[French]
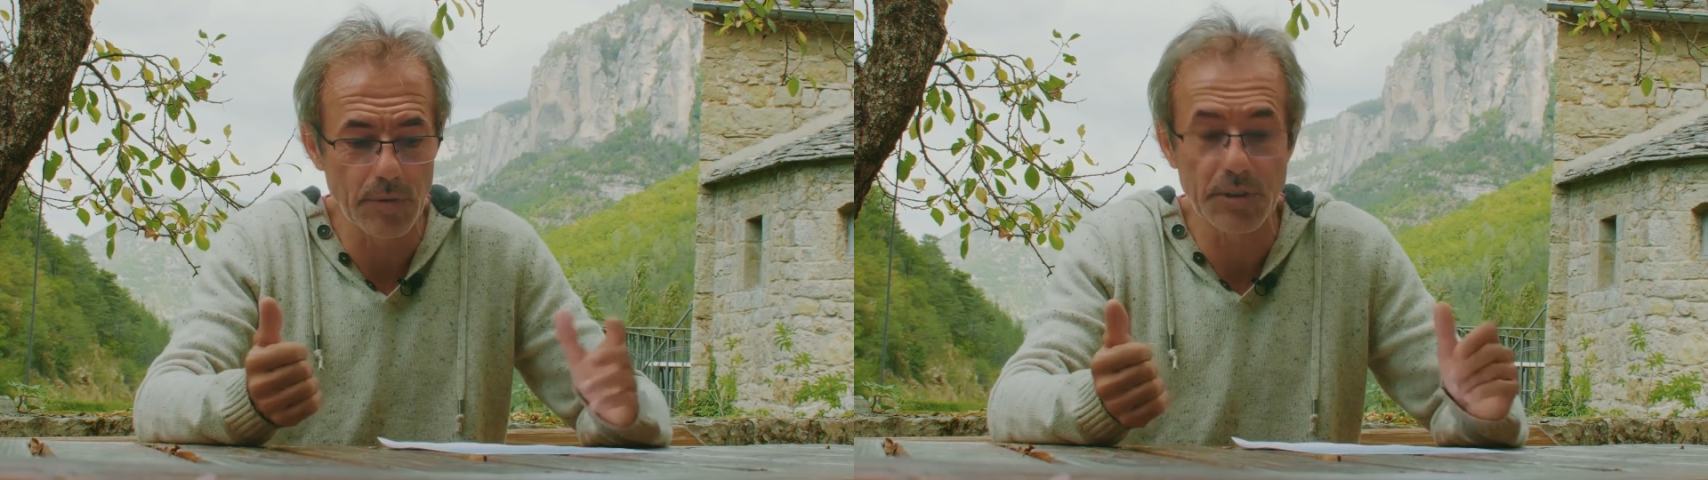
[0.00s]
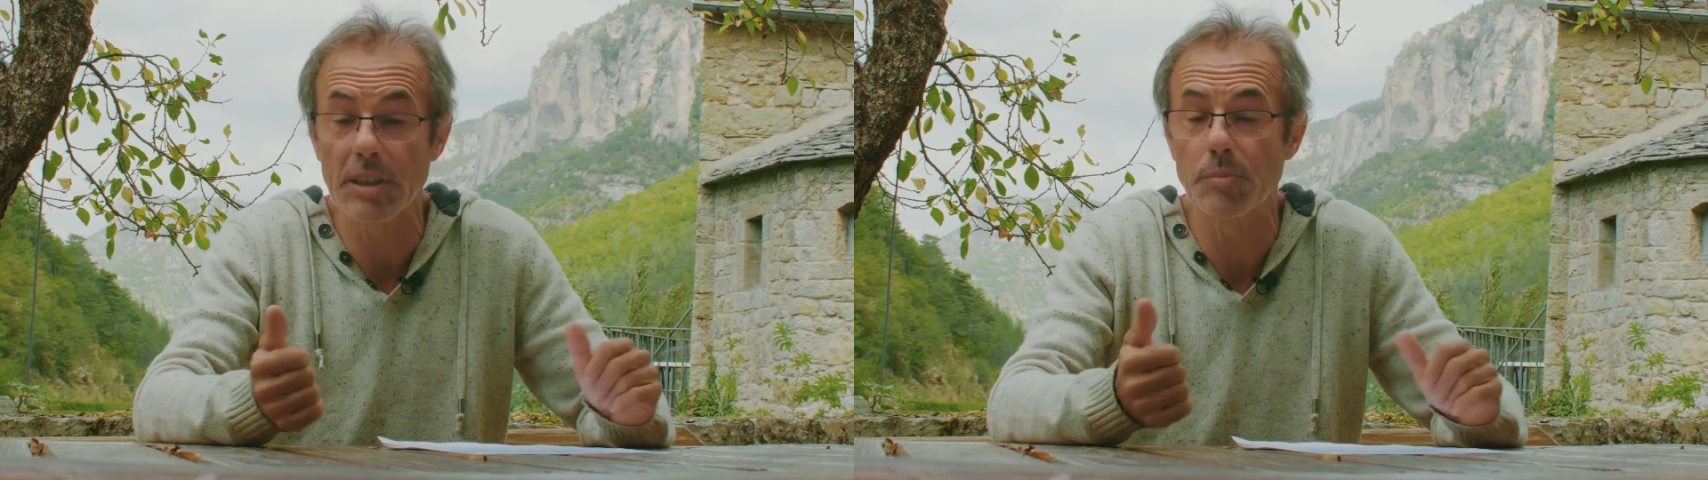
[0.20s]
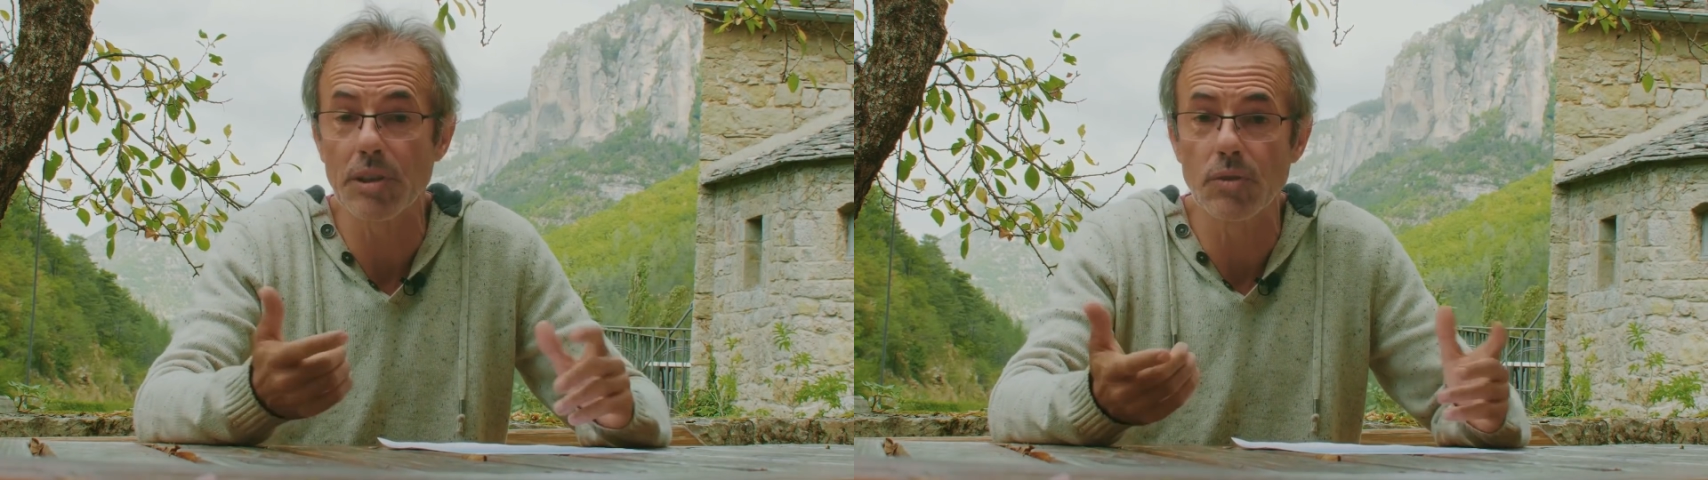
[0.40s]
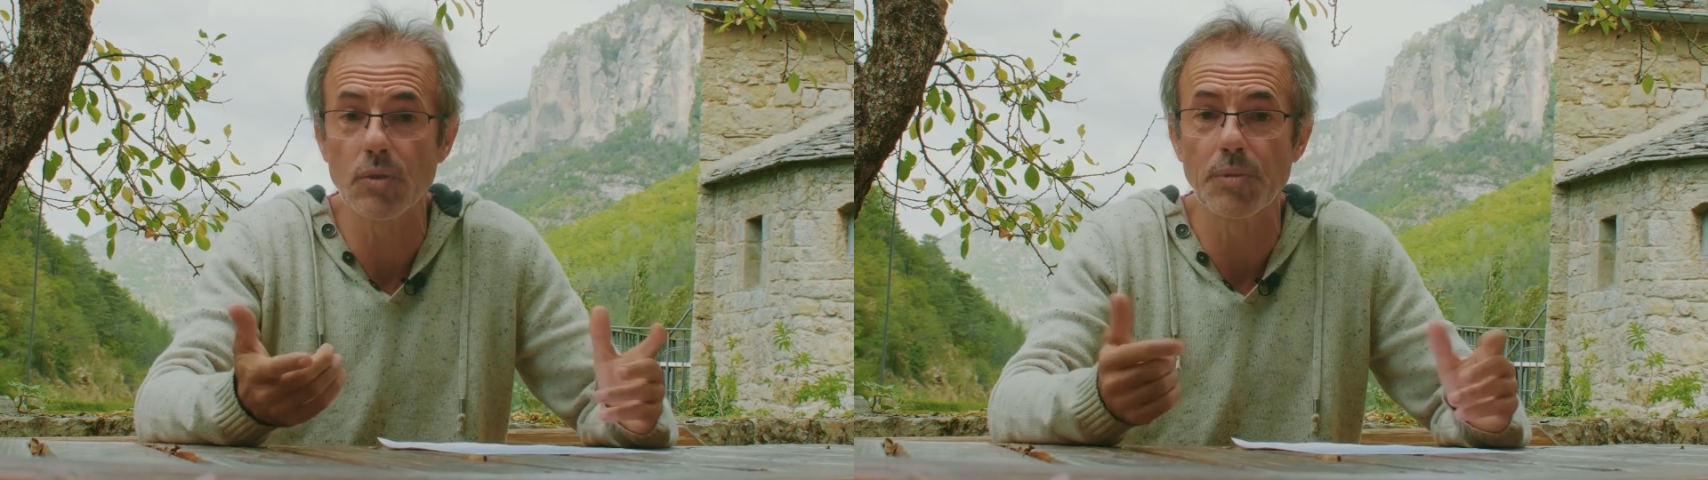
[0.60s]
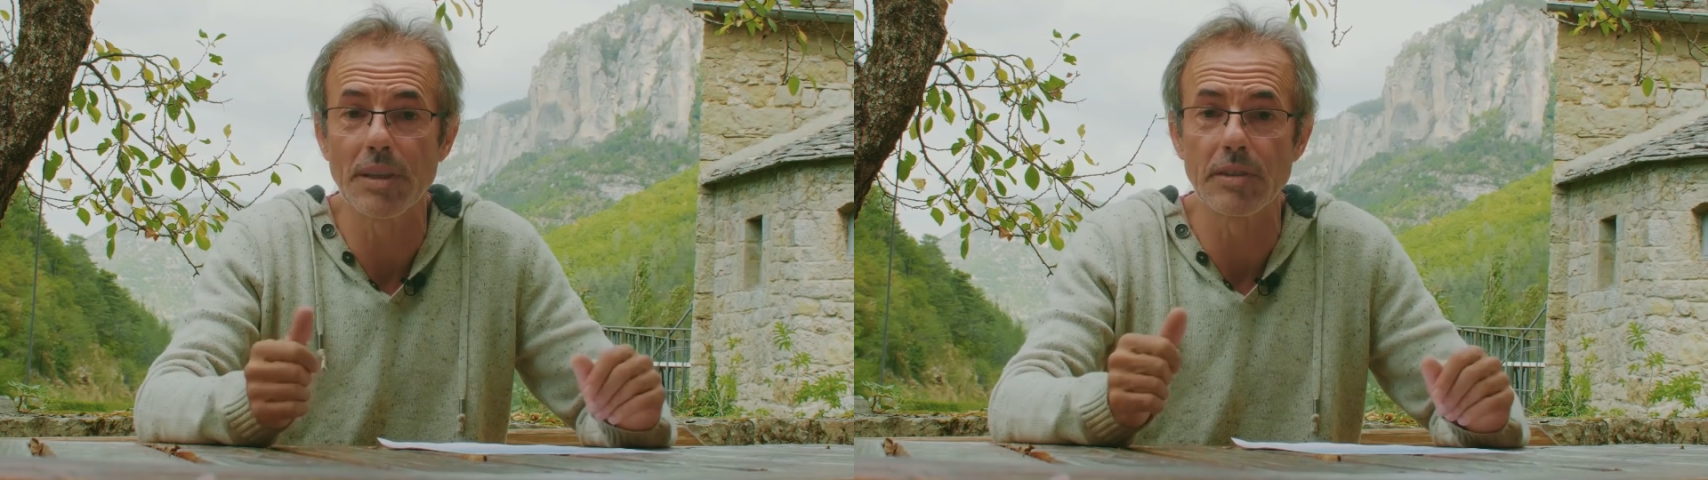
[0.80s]
votre esprit
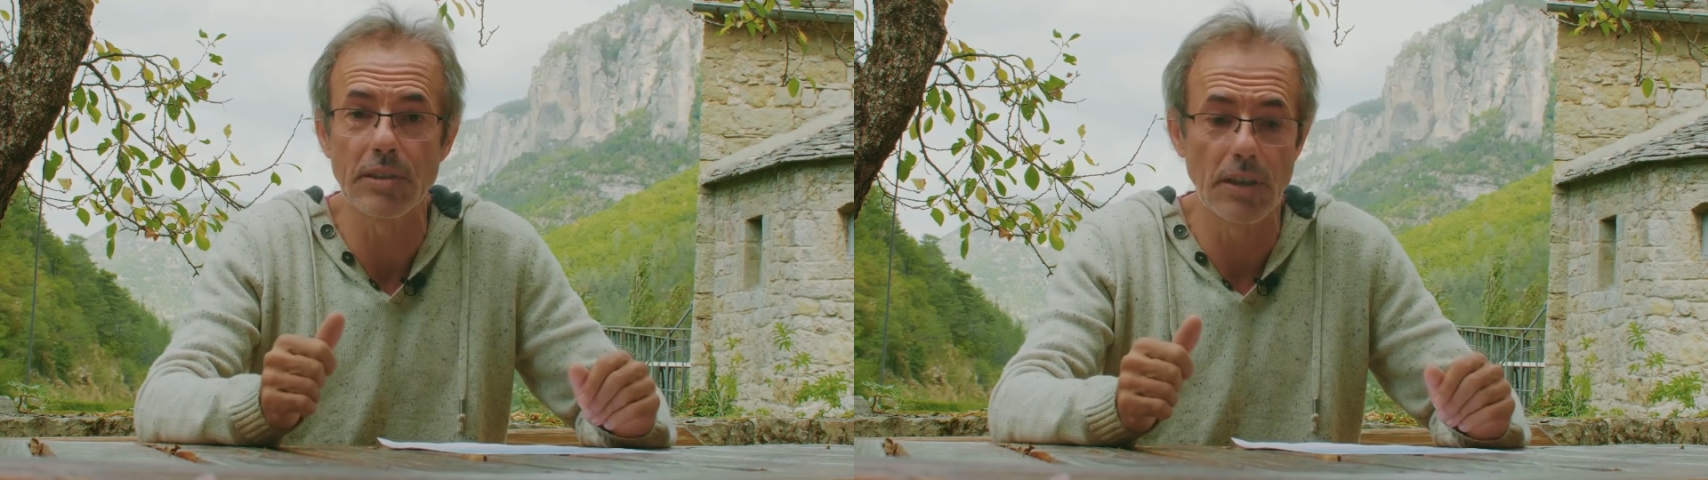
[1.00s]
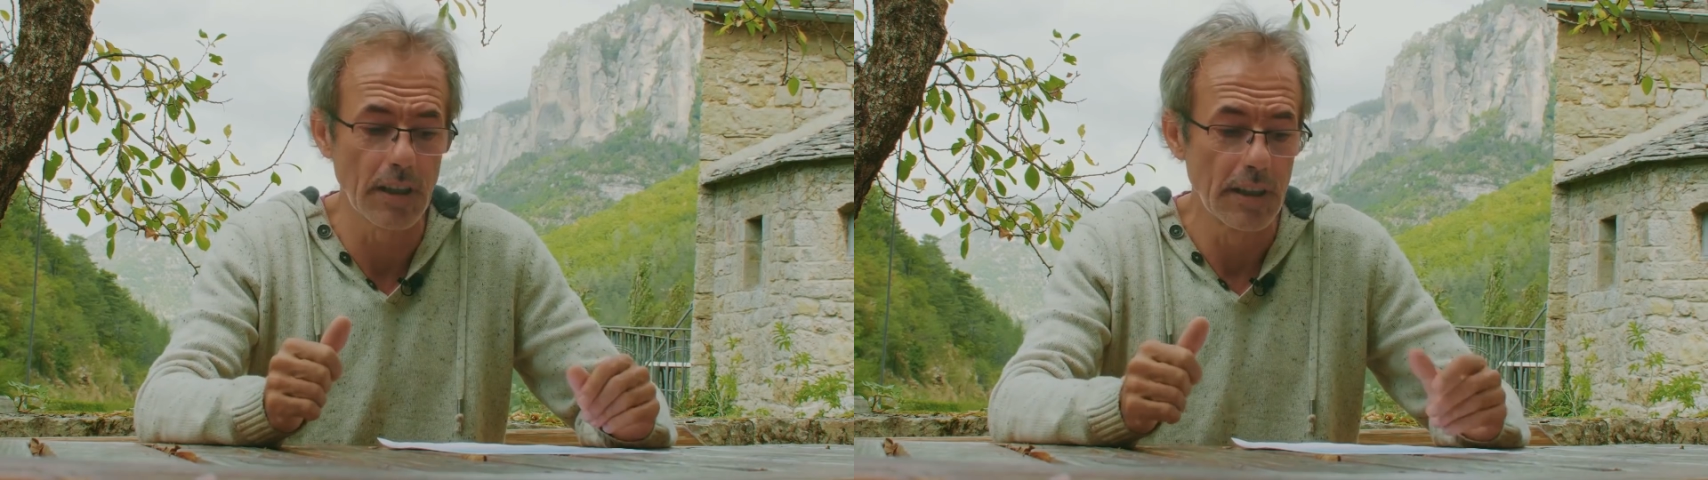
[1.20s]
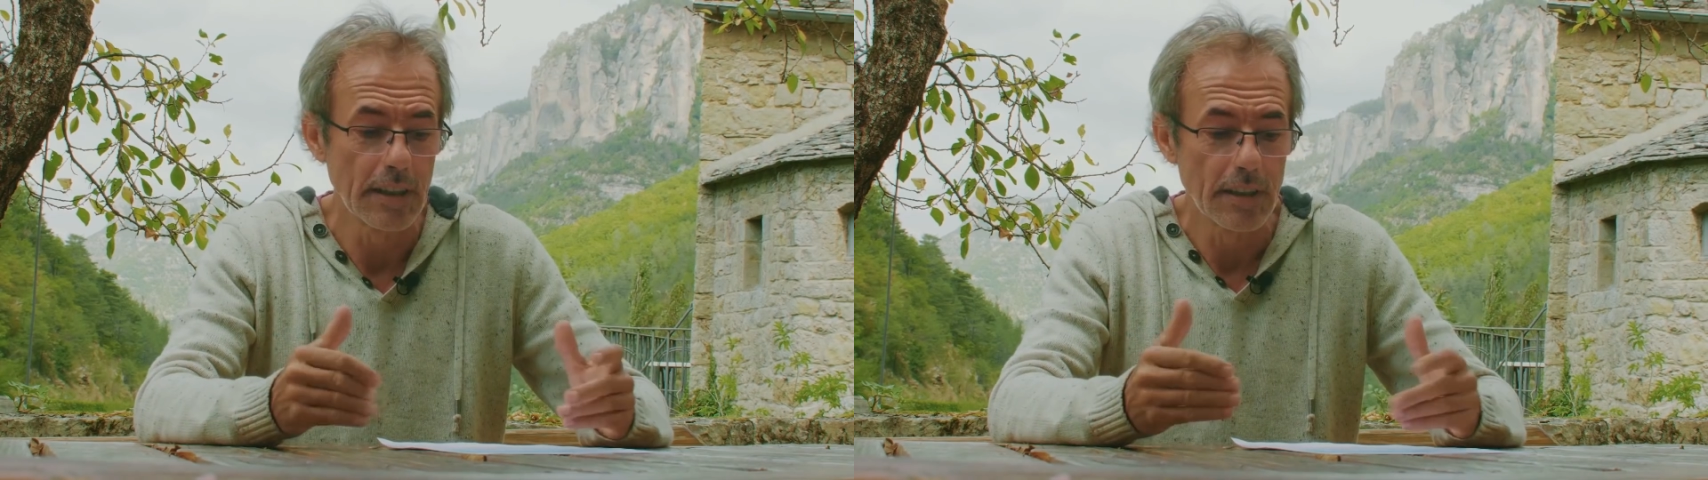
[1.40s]
superviseur,